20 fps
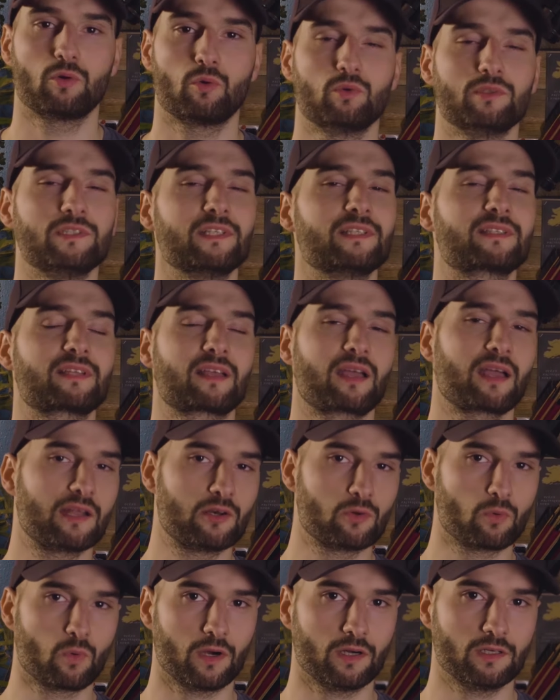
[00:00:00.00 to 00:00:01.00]
On est
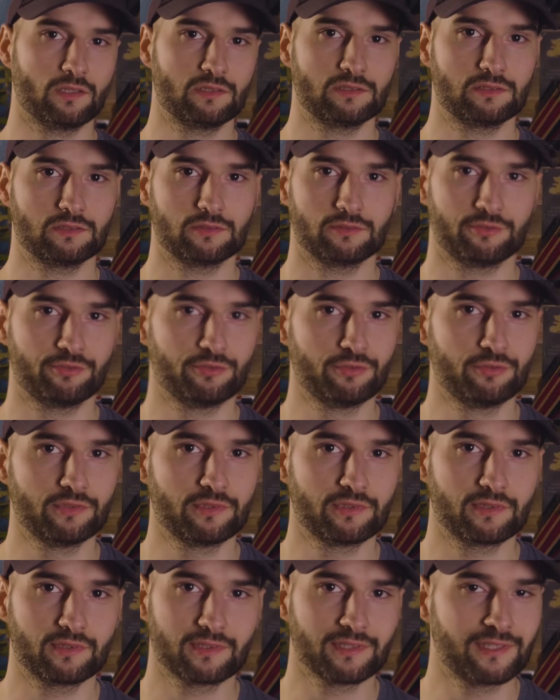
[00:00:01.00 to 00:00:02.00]
très loin
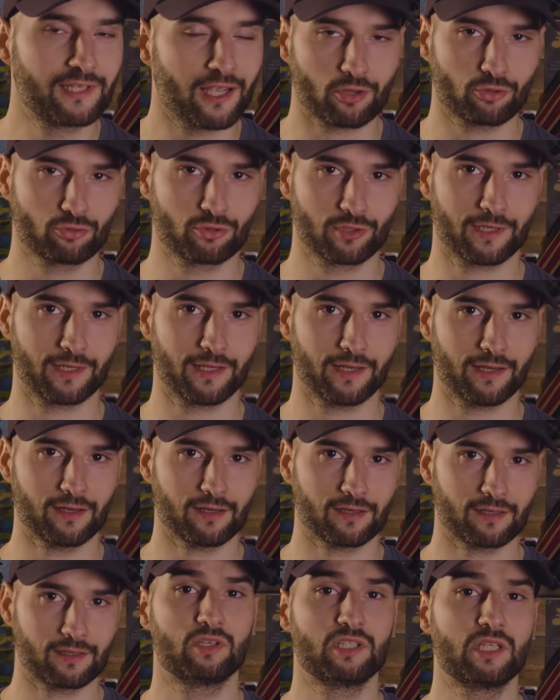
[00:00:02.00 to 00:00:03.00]
d'une guerre
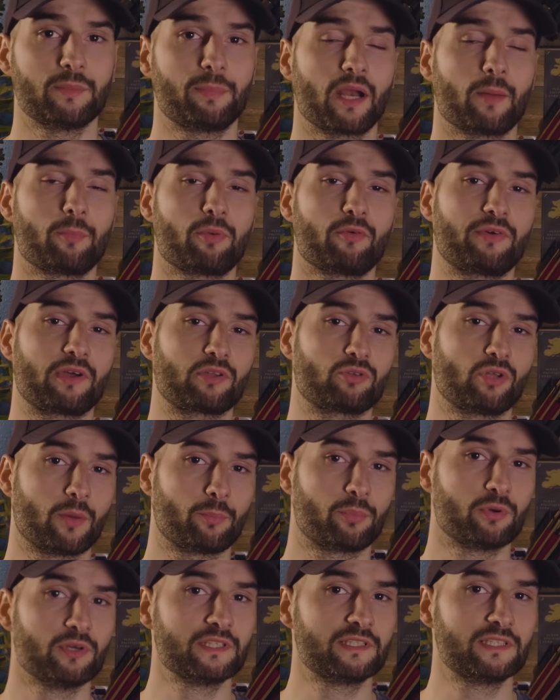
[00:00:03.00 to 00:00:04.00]
nucléaire. On n'est pas là pour faire de
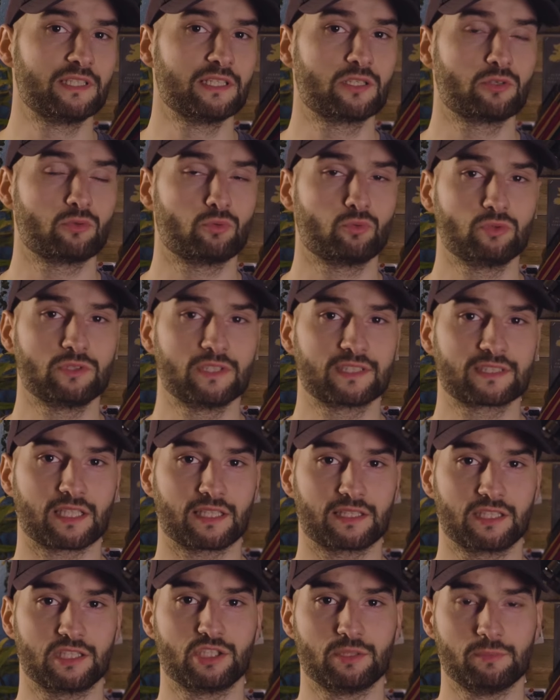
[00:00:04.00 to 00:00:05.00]
la politique ou des
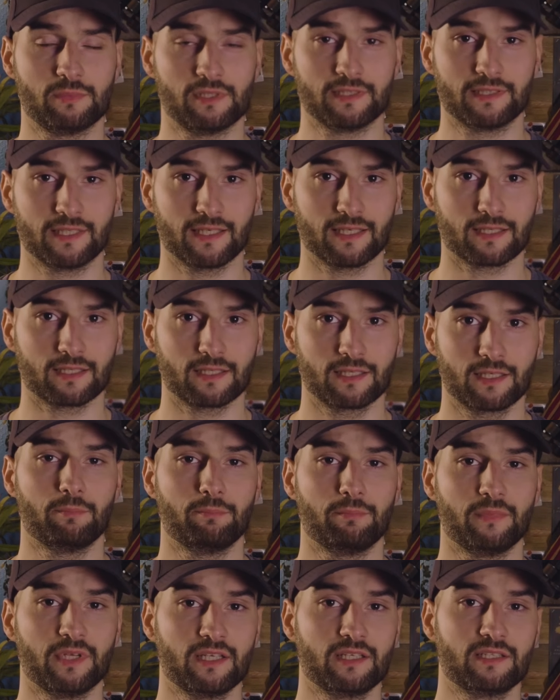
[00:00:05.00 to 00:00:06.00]
stratégies militaires,
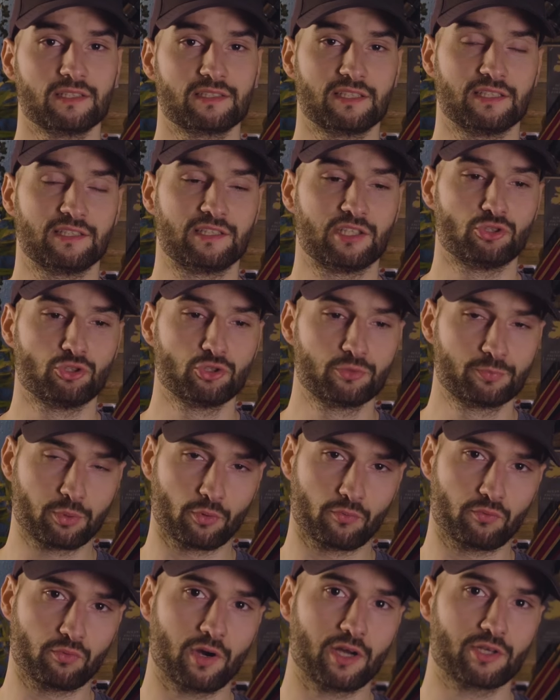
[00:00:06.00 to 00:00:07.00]
mais c'était juste
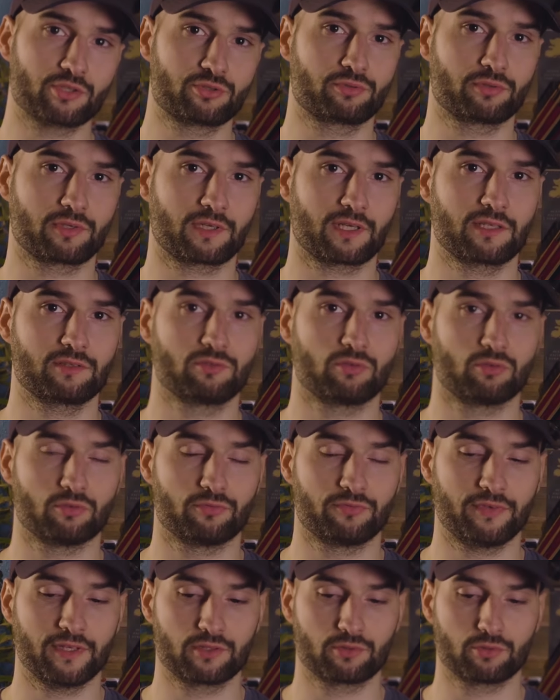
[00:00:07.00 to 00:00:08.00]
pour vous rassurer dans
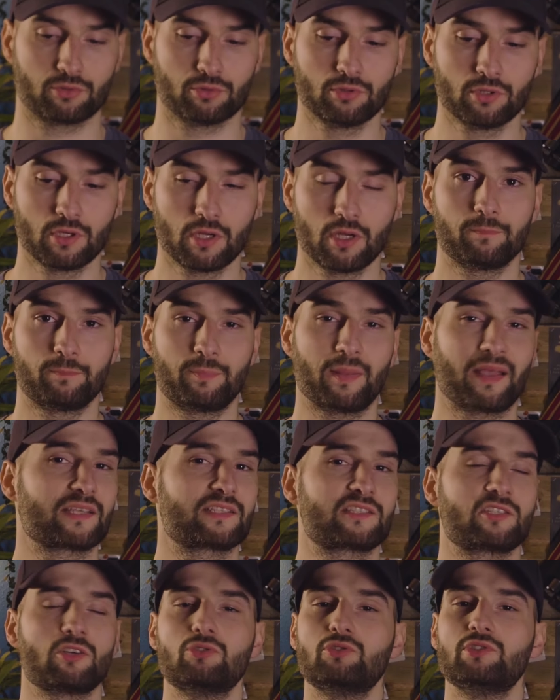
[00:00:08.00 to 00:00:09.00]
le fait que
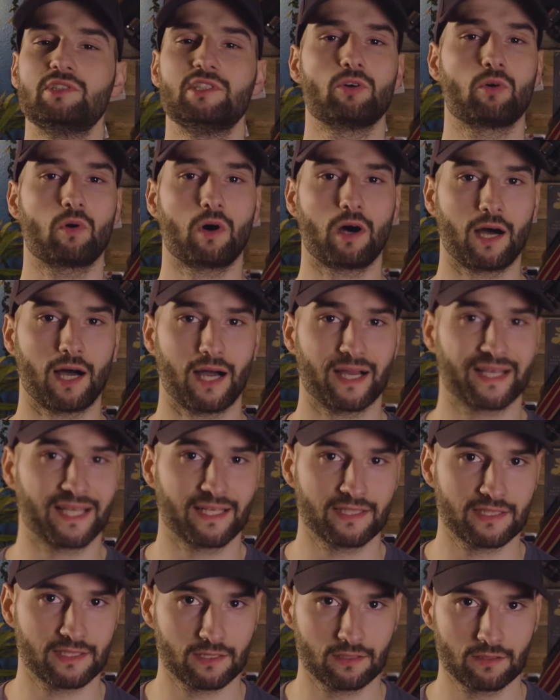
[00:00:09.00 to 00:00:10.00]
personne n'y aura à
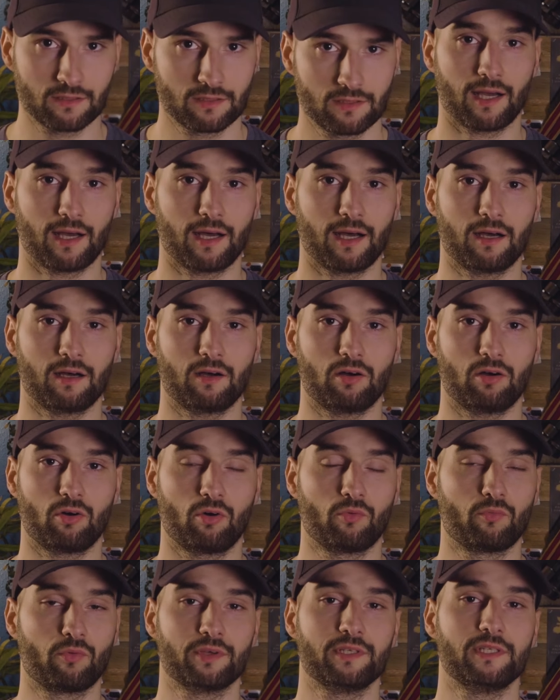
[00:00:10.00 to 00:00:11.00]
gagner à
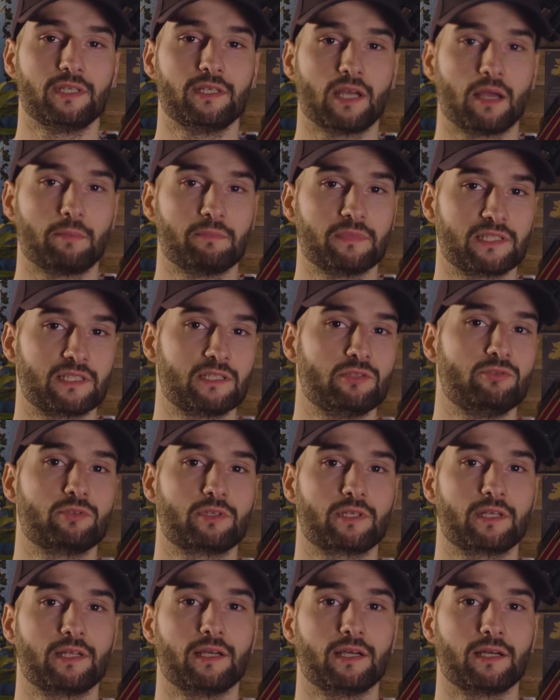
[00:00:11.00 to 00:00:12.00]
envoyer un missile
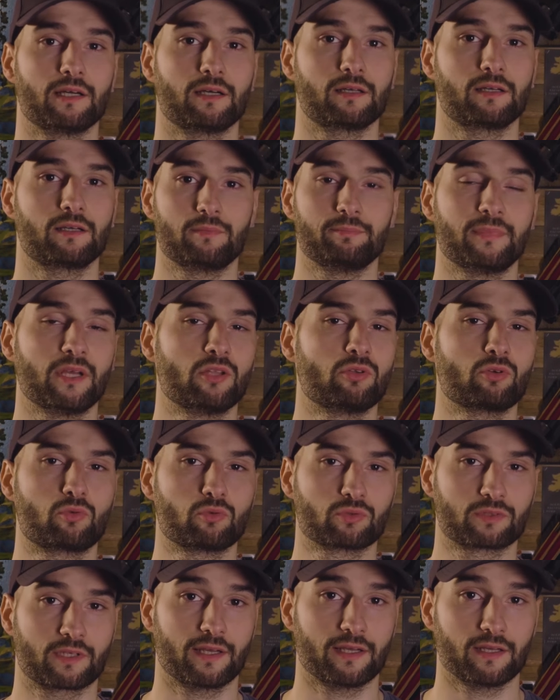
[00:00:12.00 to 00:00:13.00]
nucléaire. Bien au
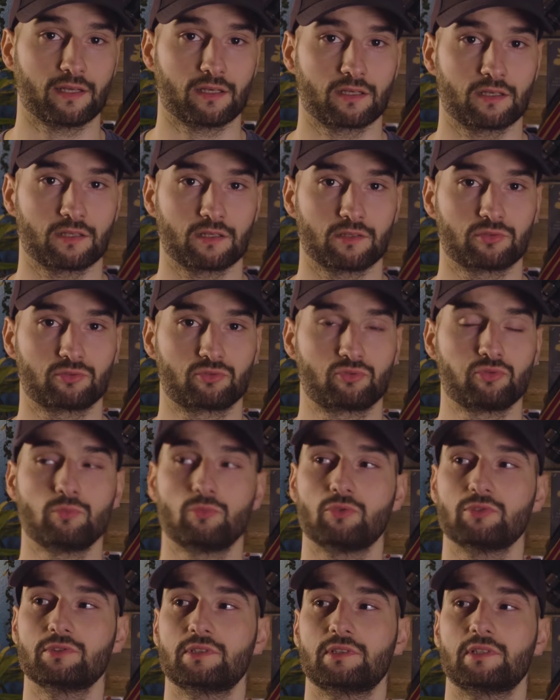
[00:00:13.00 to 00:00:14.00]
contraire, tout le
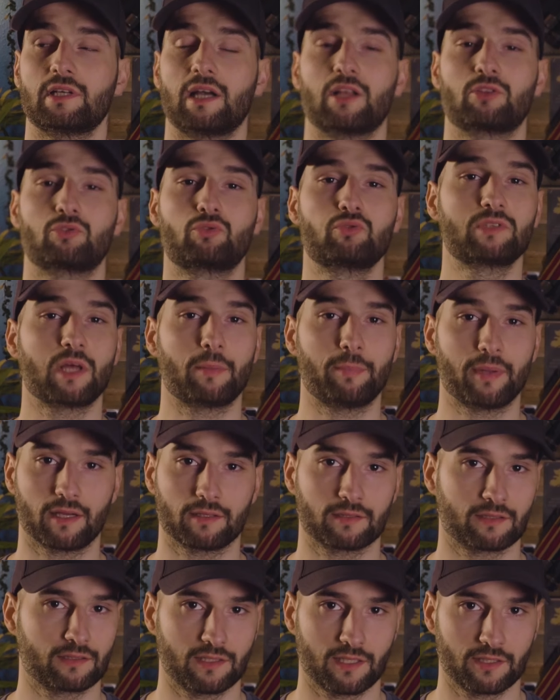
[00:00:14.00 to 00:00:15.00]
monde a tout à
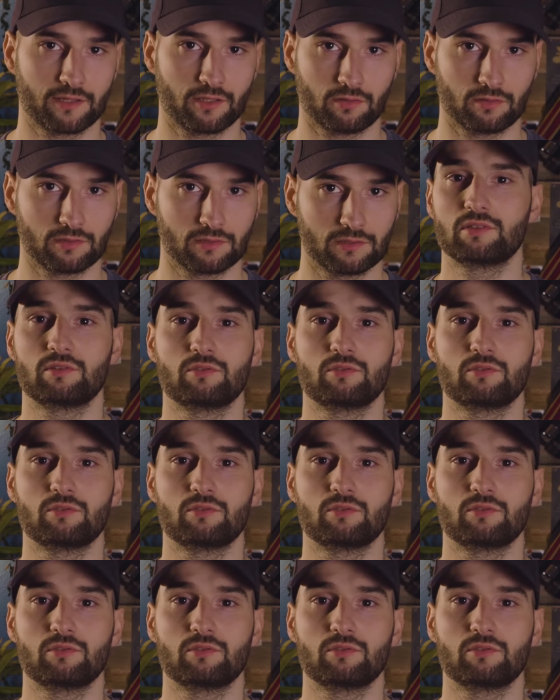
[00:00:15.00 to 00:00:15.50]
perdre là-dedans.